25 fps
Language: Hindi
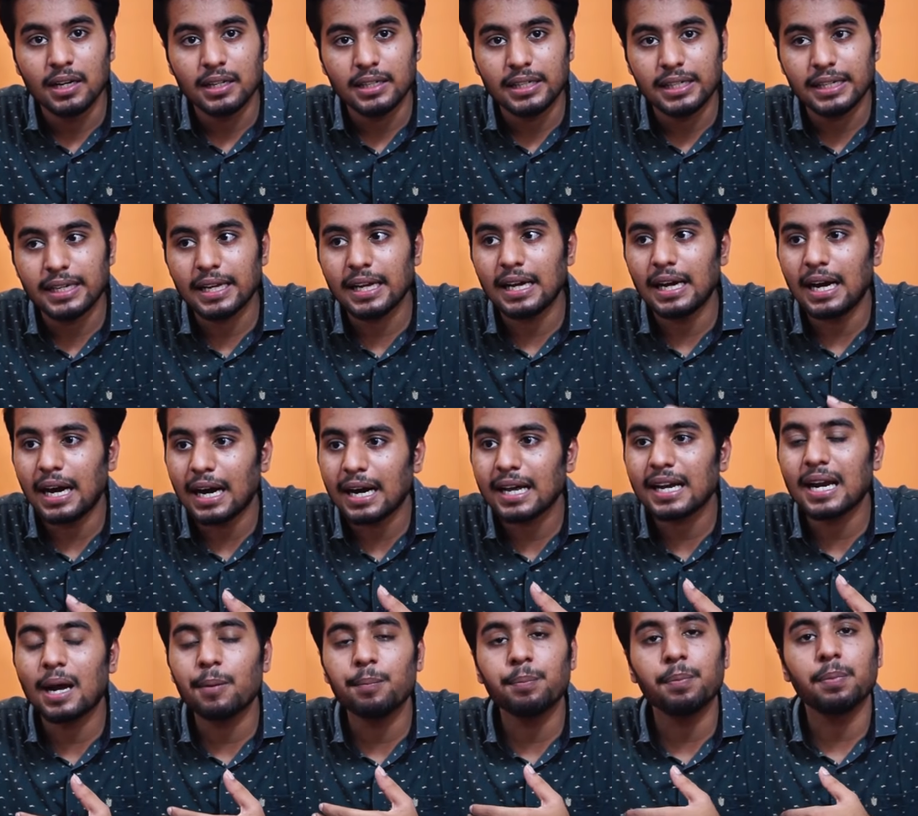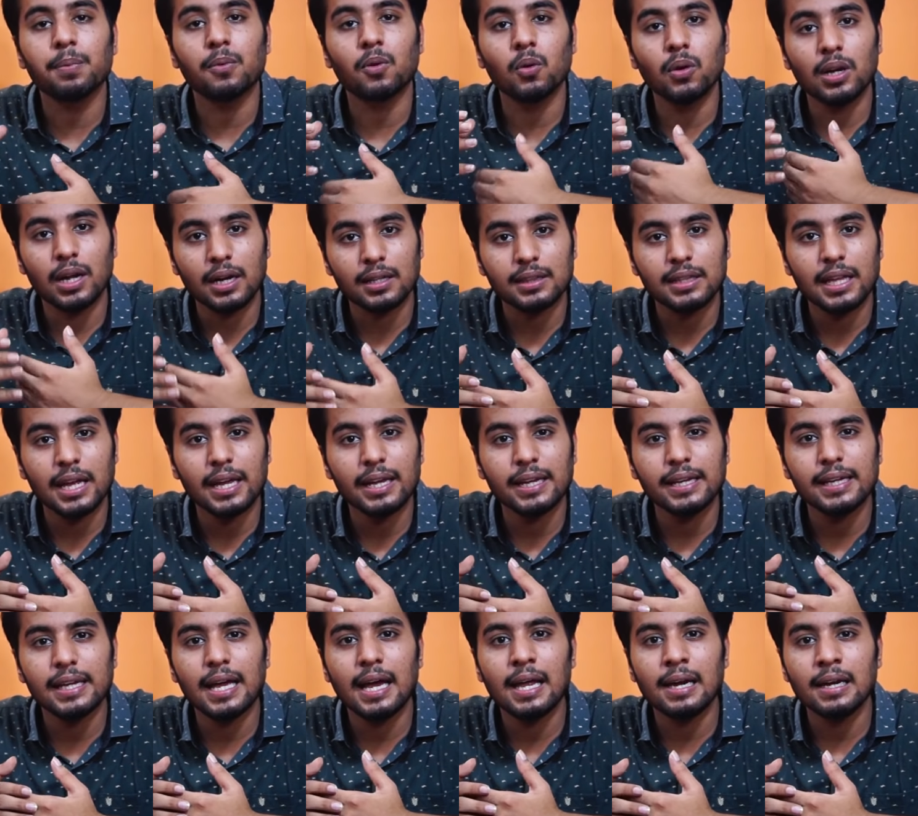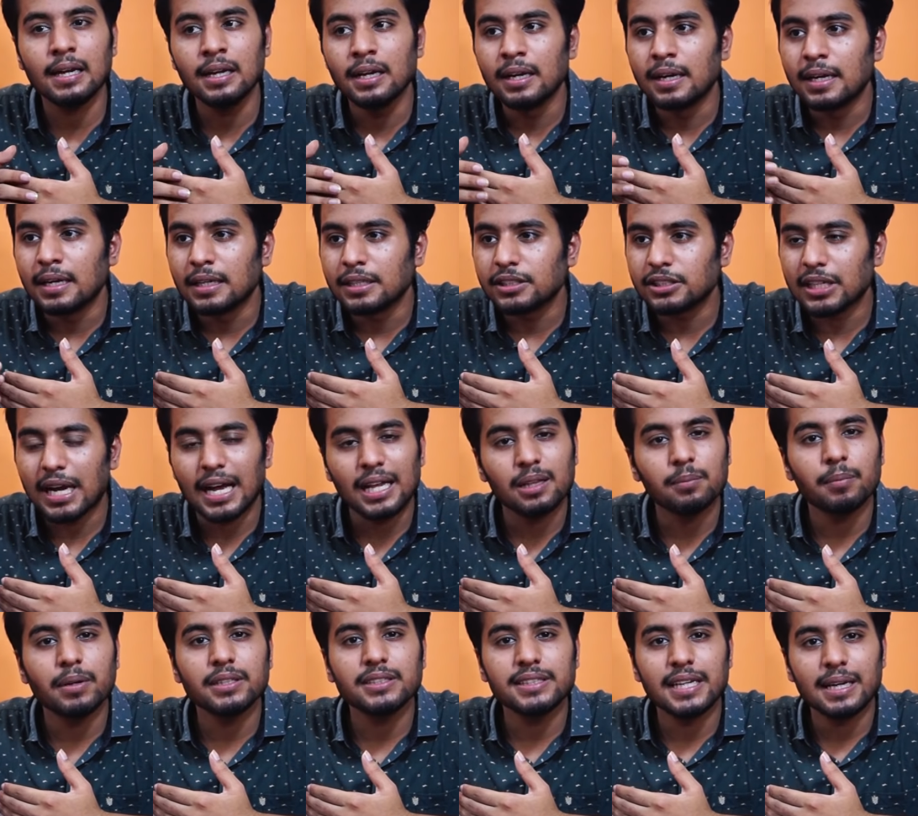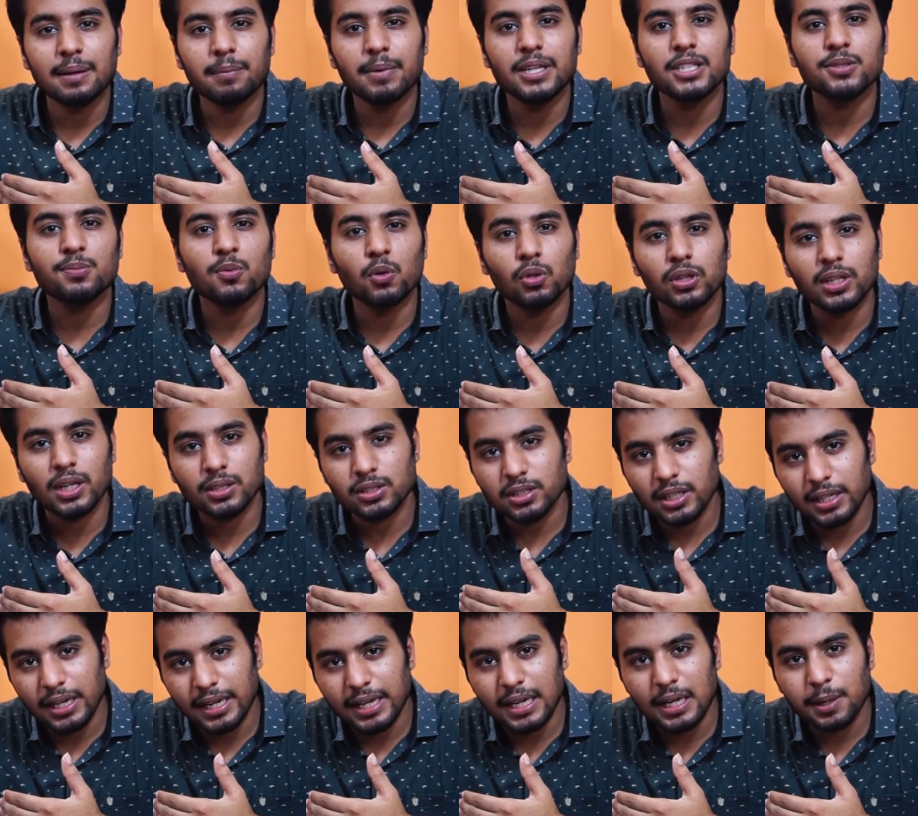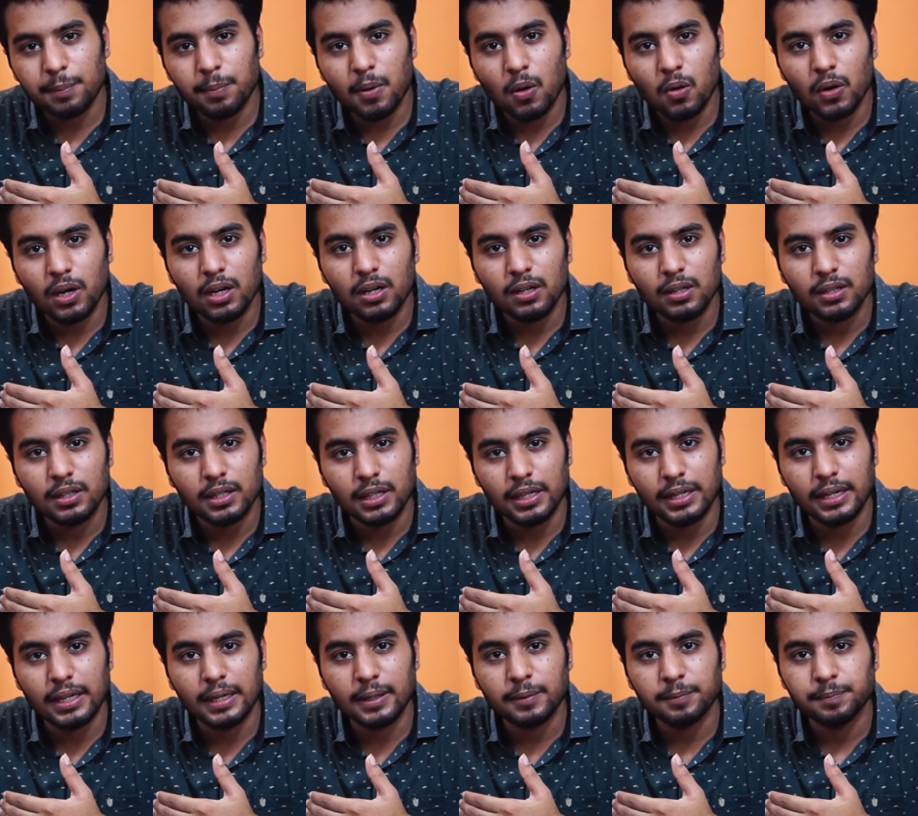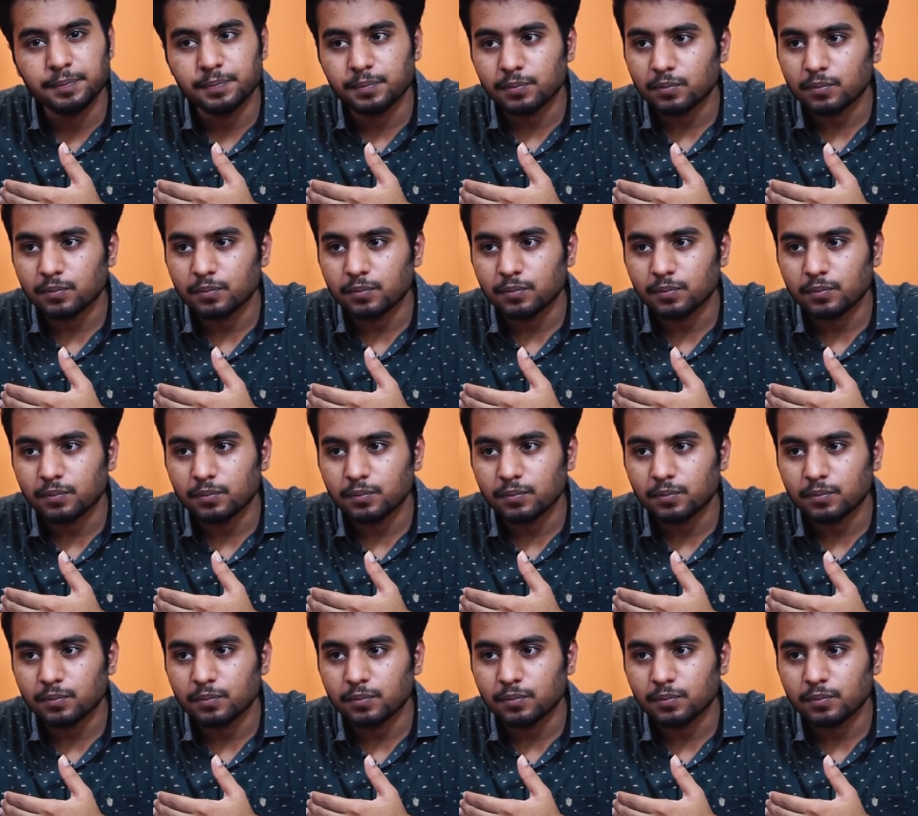ठीक है अगर आपको लगता है कि यार शायद मैं जेई मेन्स में उतना अच्छा नहीं कर पाऊँगा ठीक है